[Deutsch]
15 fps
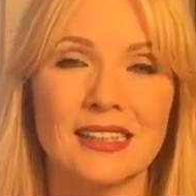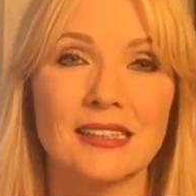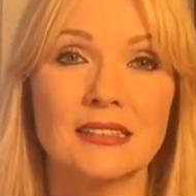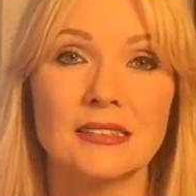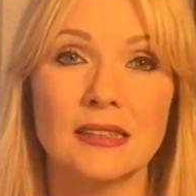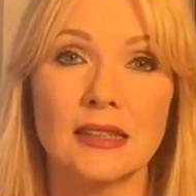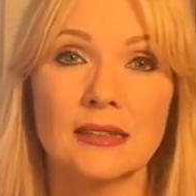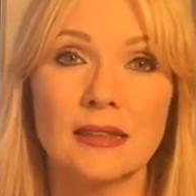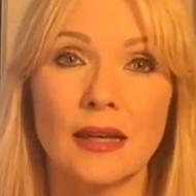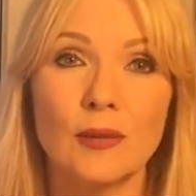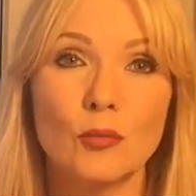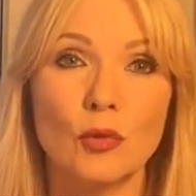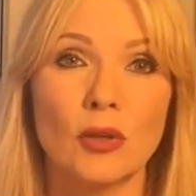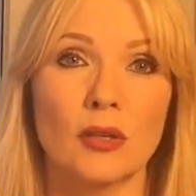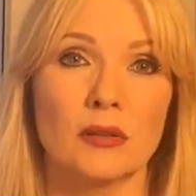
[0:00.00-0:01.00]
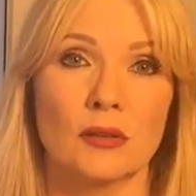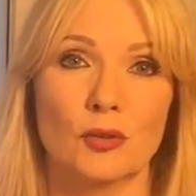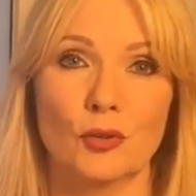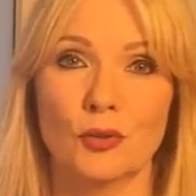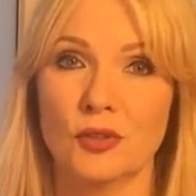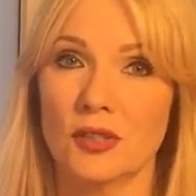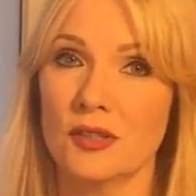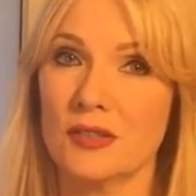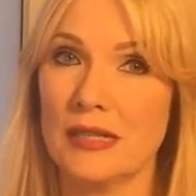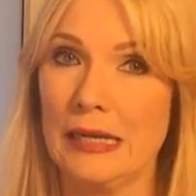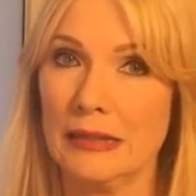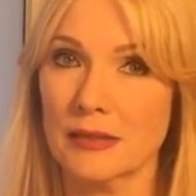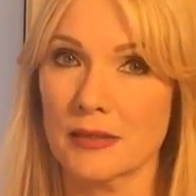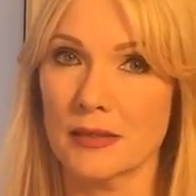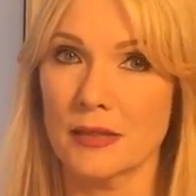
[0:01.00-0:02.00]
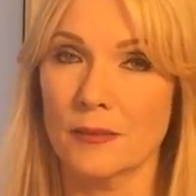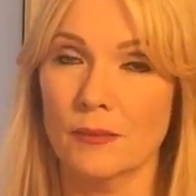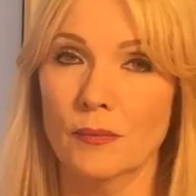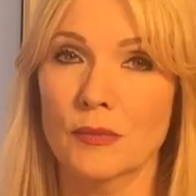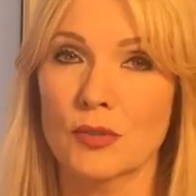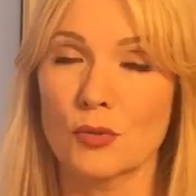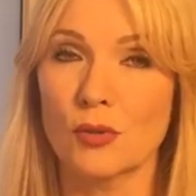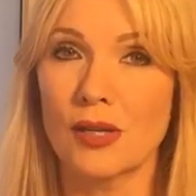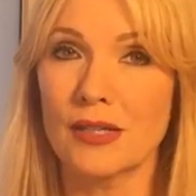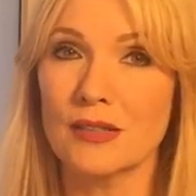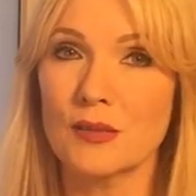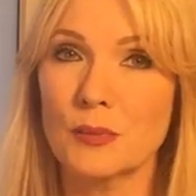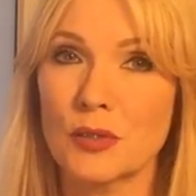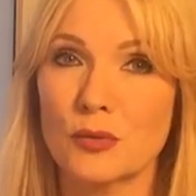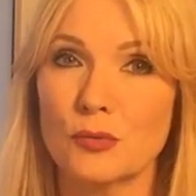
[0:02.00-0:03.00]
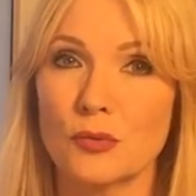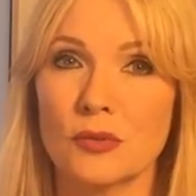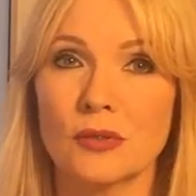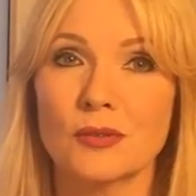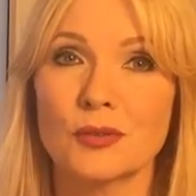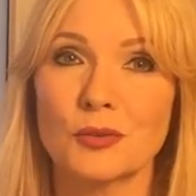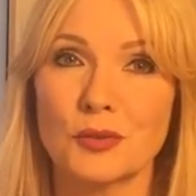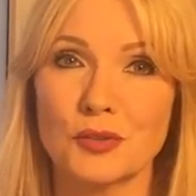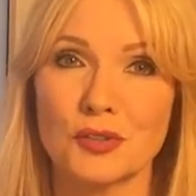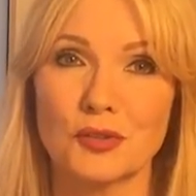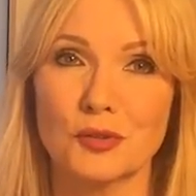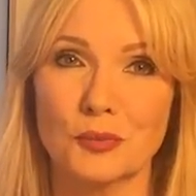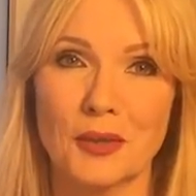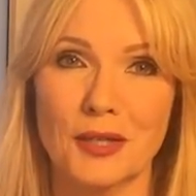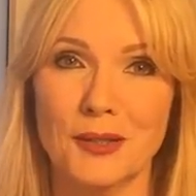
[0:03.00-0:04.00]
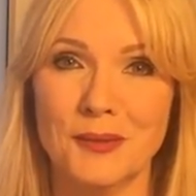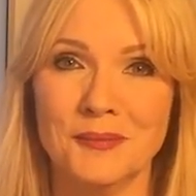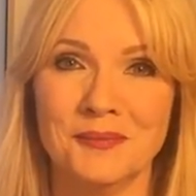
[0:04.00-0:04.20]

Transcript: Erst nach drei Monaten könnt ihr das ernst nehmen. So leid es mir tut, so ist es nun mal.